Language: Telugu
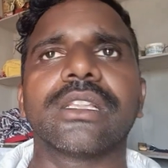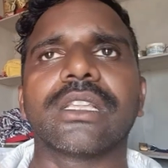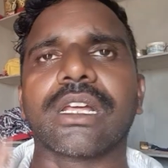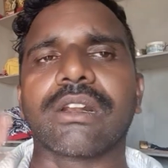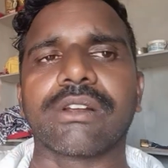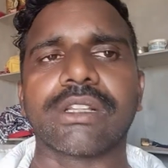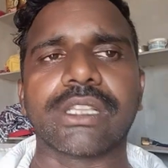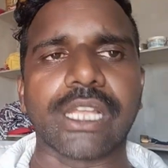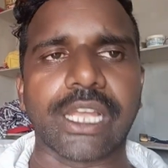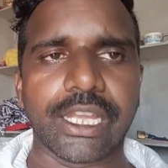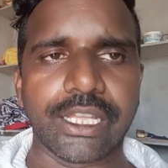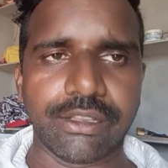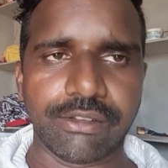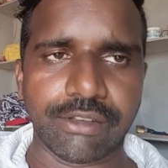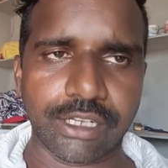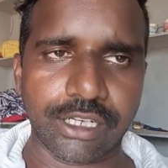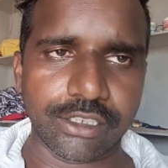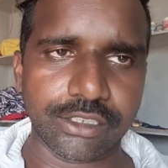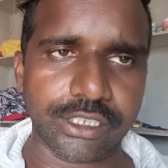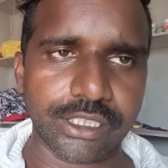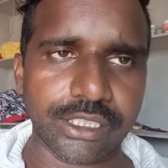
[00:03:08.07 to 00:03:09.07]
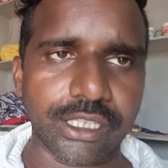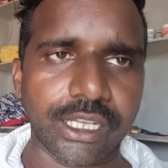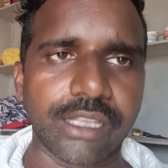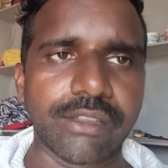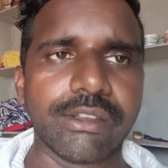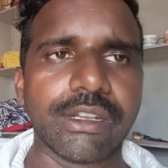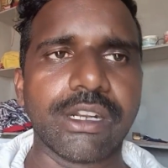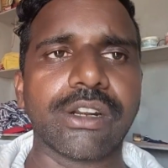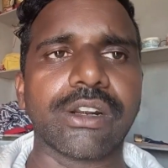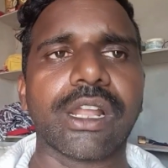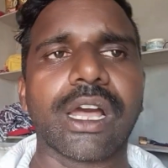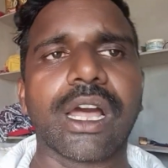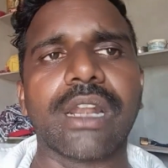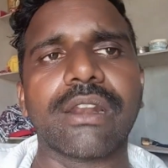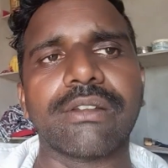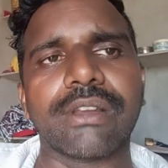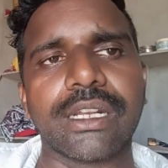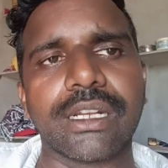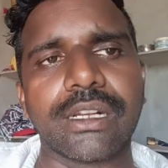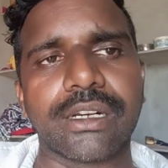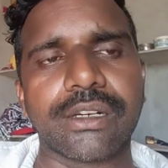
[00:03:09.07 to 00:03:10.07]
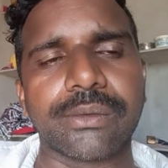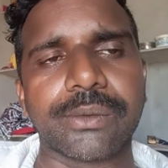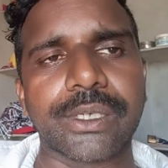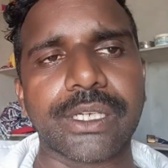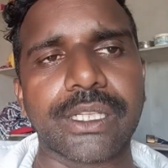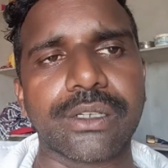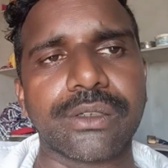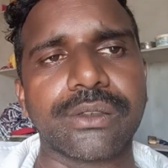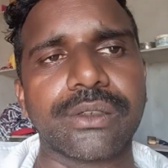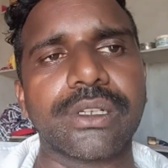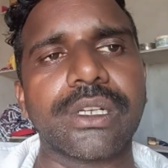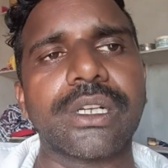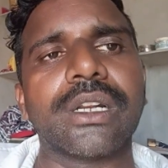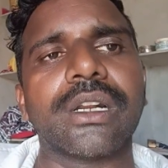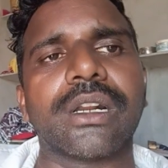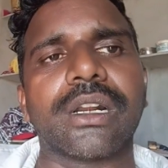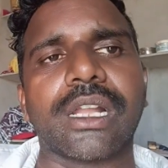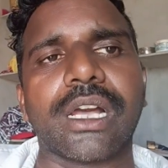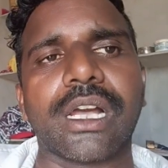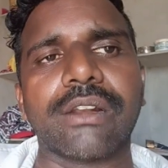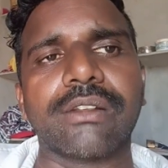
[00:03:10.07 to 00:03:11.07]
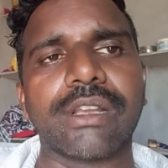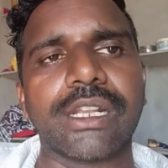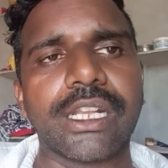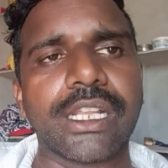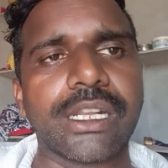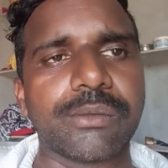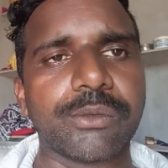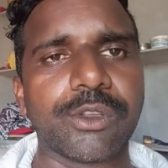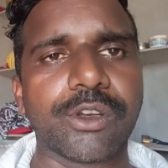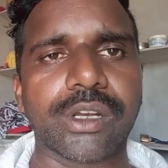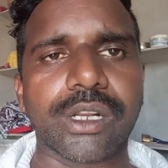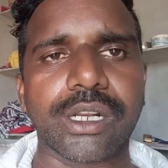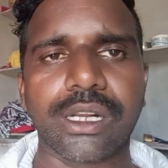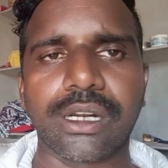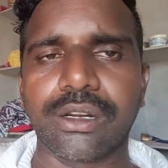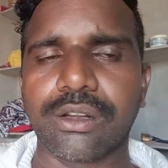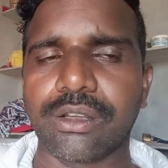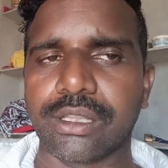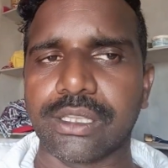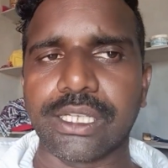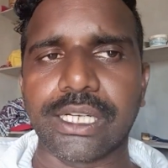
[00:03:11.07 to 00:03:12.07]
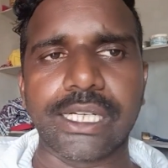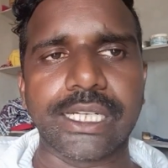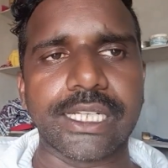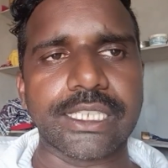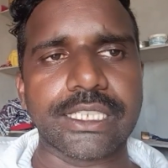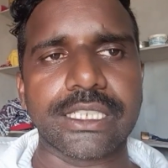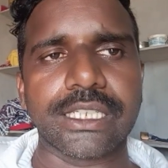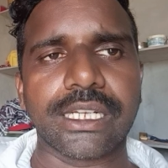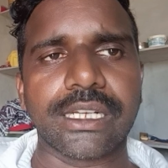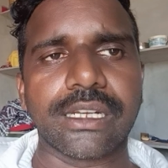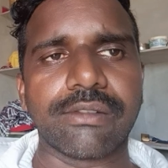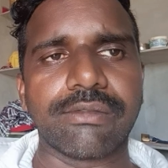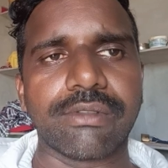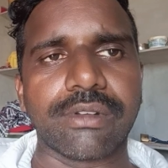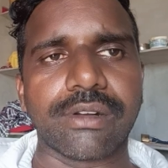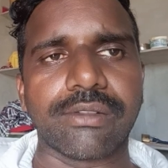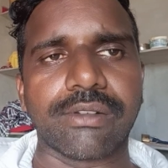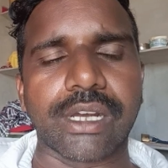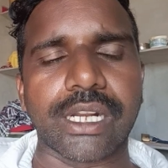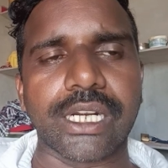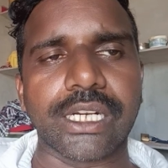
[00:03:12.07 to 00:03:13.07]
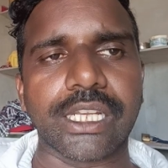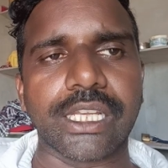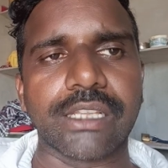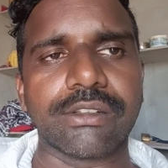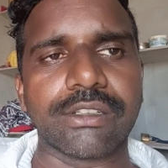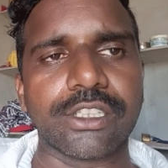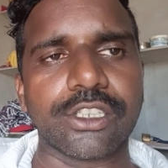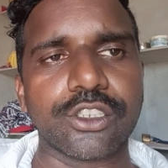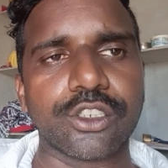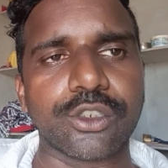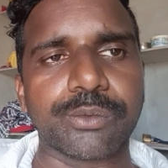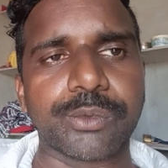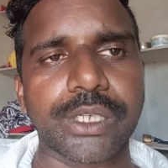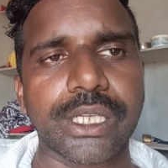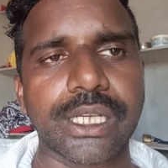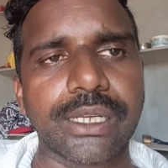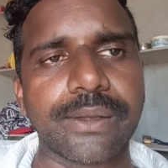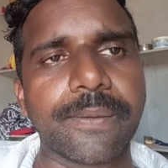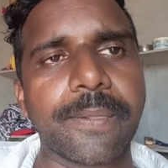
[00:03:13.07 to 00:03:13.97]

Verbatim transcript: తర్వాత ఐదు వేలు వచ్చింది ఐదు వేలు నాలుగు వేలు కట్టమన్నారు నాలుగు వేలు ఎనిమిది వారాలు అది కట్టేసిన వారానికి ఐదు వందల చొప్పున